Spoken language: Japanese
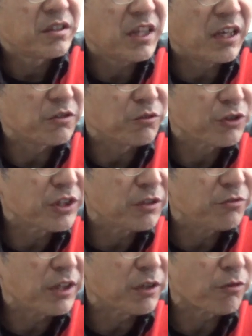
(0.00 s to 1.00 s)
タンクの下
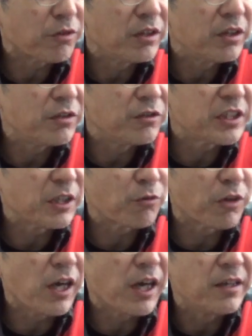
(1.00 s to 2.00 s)
裏とか下と
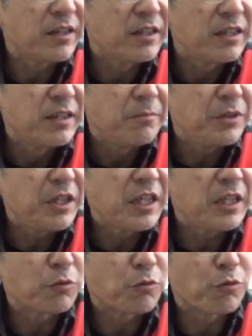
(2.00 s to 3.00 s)
か見え
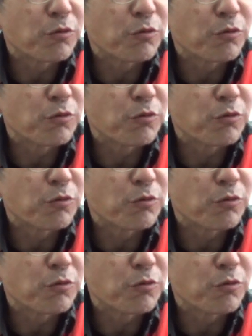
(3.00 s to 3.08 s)
ないとこ